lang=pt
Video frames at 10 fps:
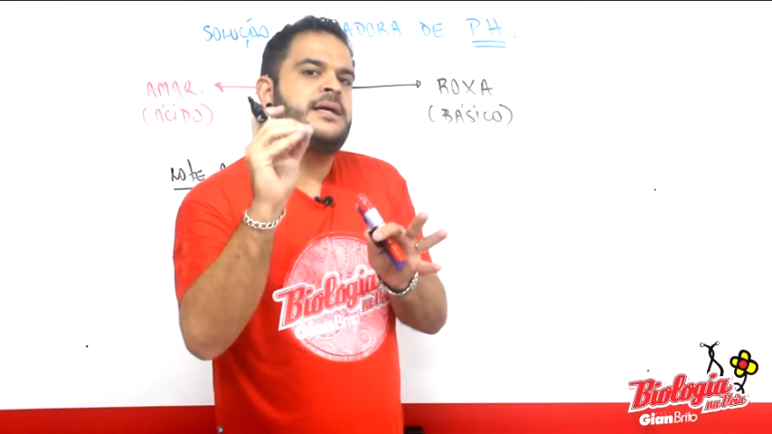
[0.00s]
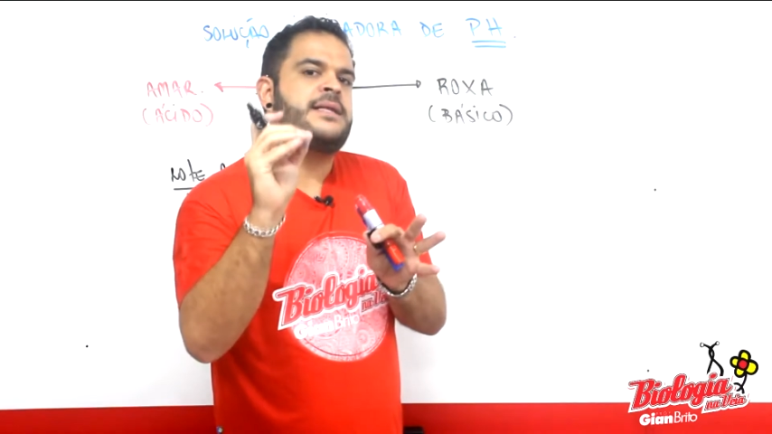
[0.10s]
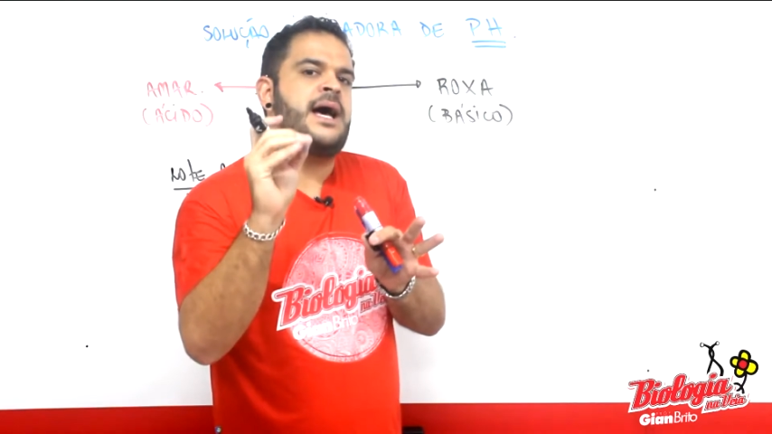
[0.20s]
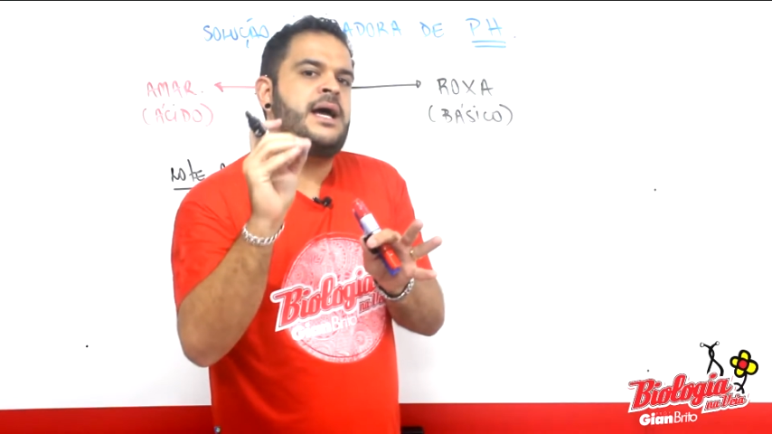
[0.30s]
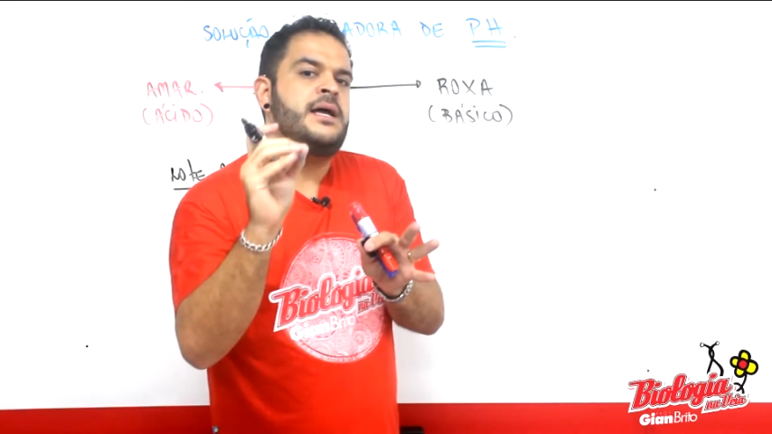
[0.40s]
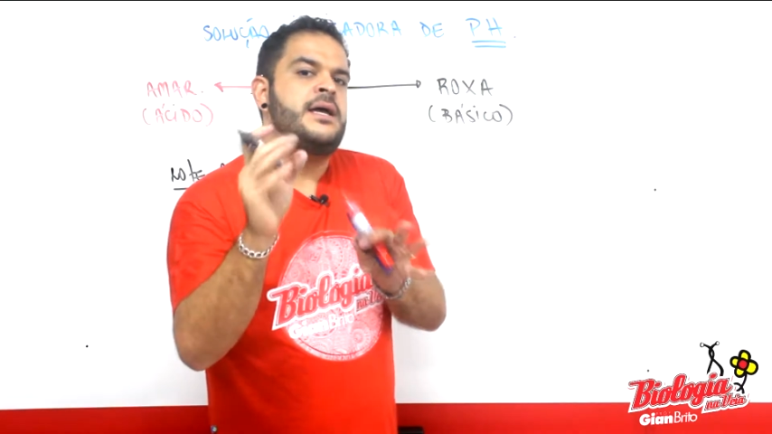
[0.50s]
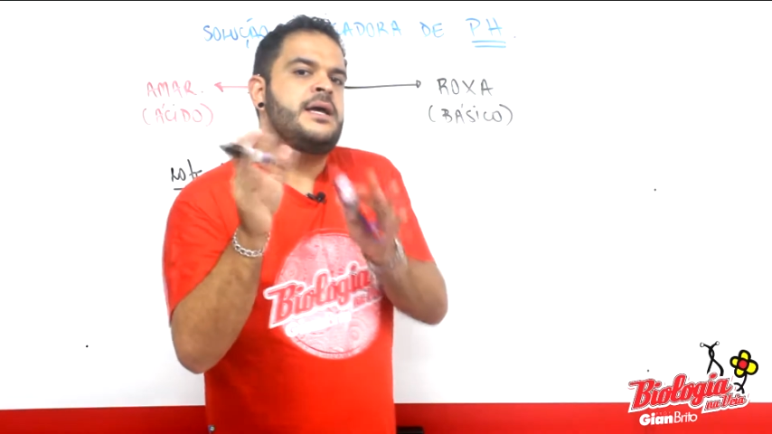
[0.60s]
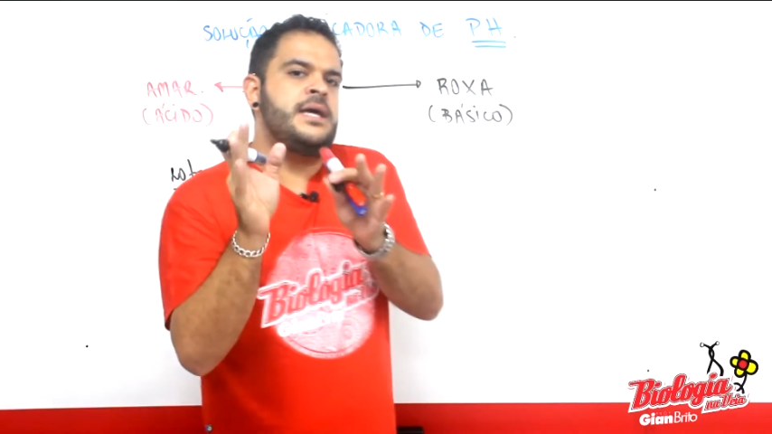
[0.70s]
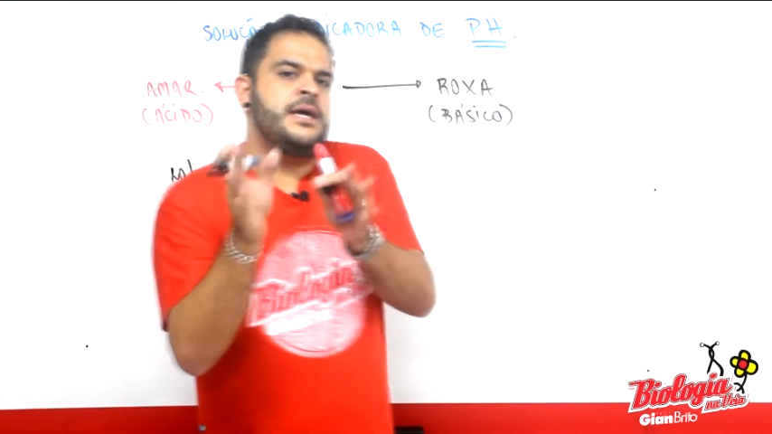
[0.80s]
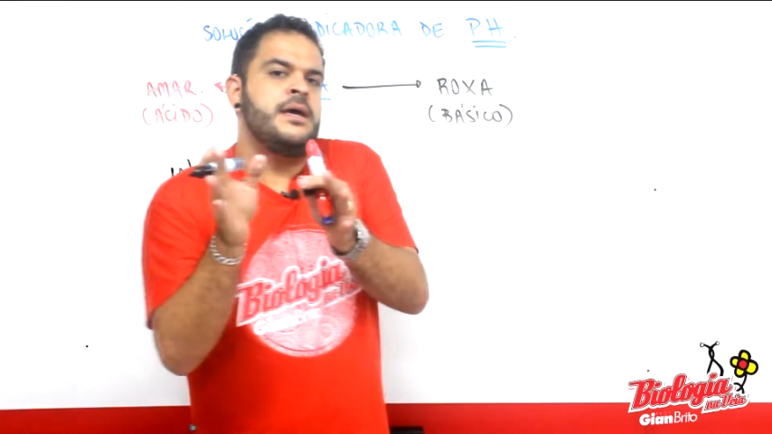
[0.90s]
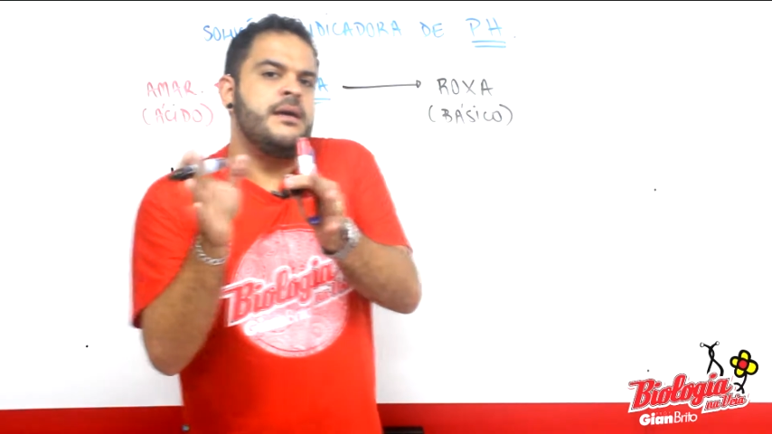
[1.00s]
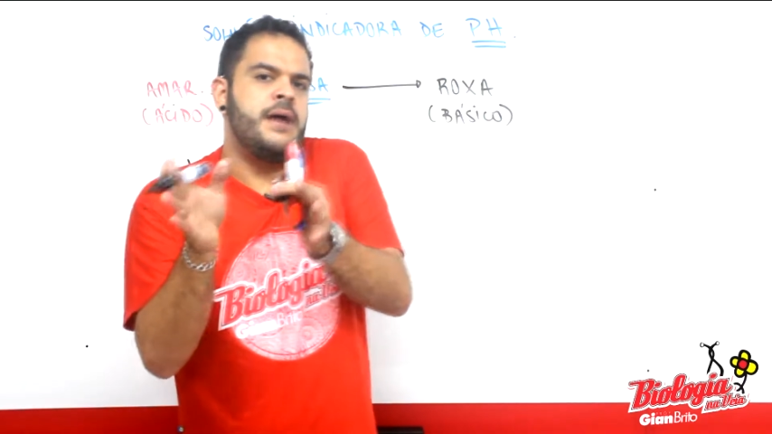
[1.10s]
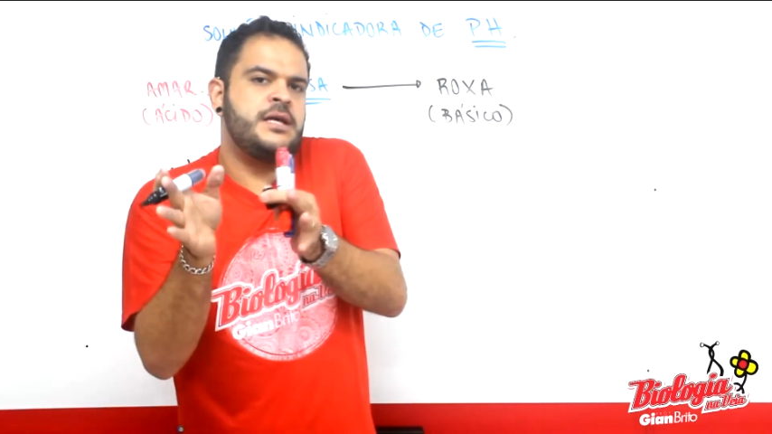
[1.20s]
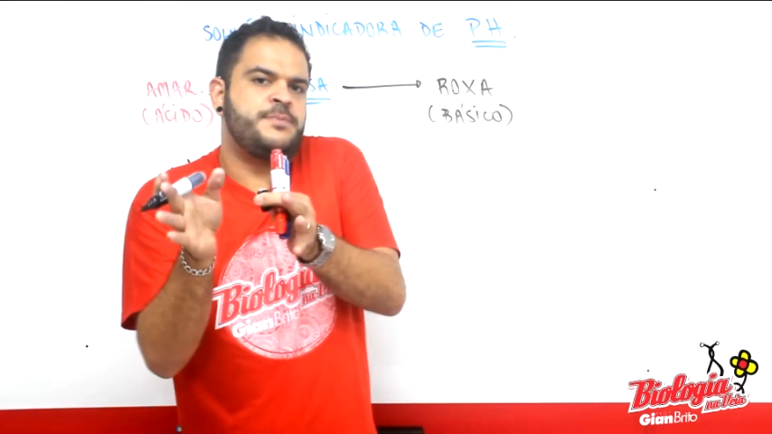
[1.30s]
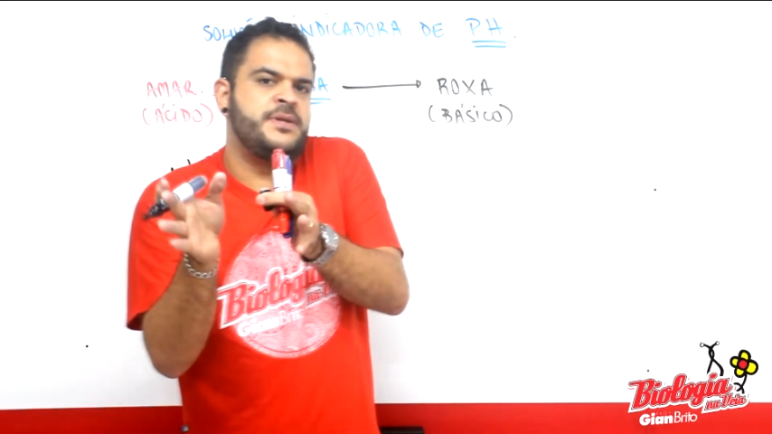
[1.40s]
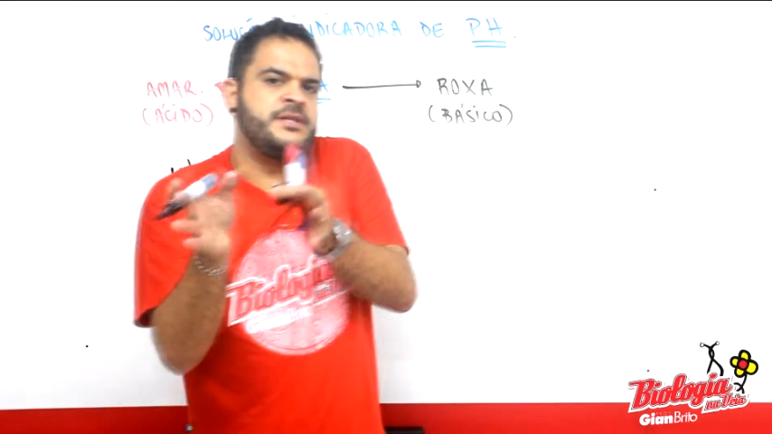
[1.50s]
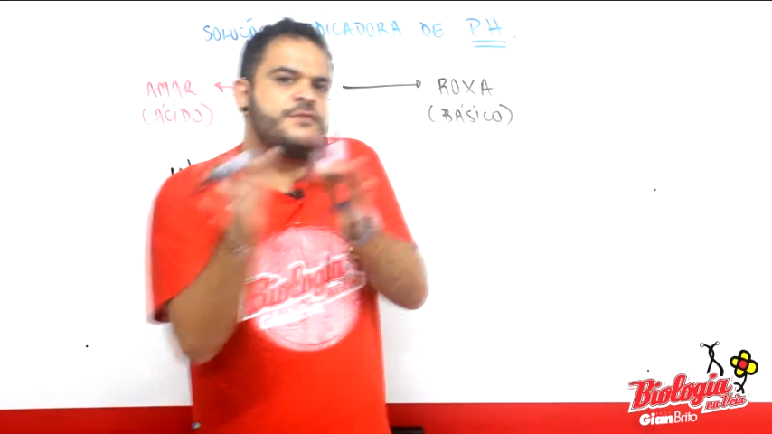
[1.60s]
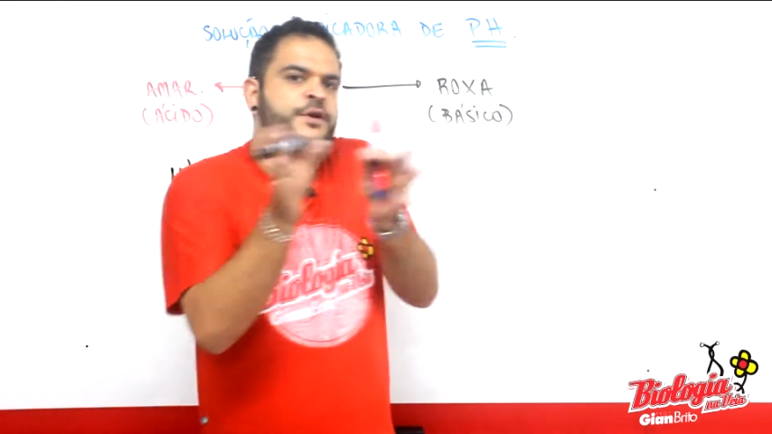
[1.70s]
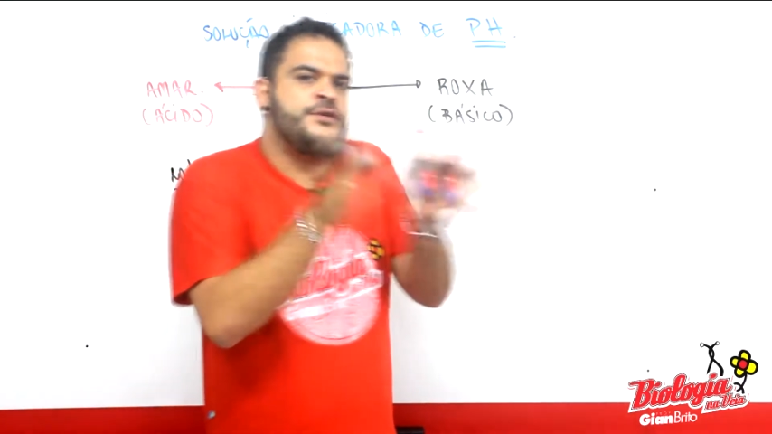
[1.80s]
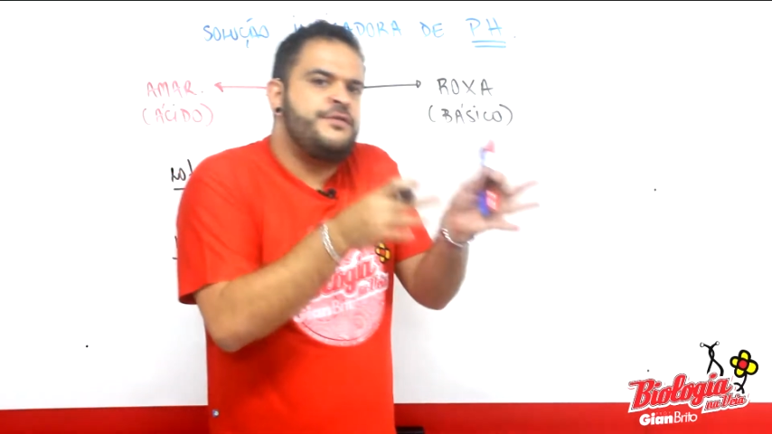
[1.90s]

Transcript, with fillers: tá? E eh, as plantas foram